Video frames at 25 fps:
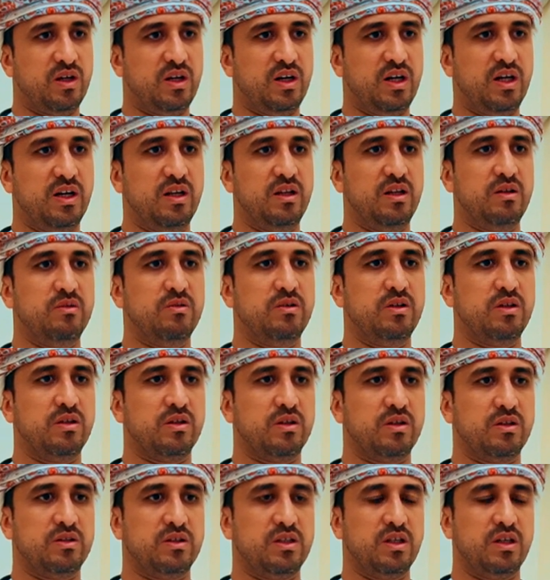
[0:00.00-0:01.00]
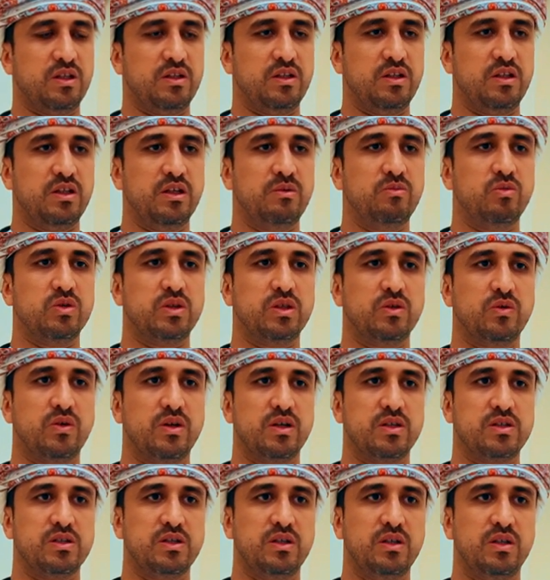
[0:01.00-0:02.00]
على التغذية
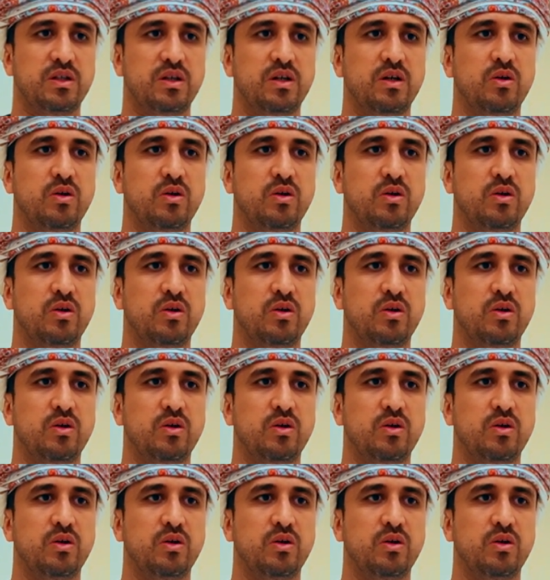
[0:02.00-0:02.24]
المتوازنة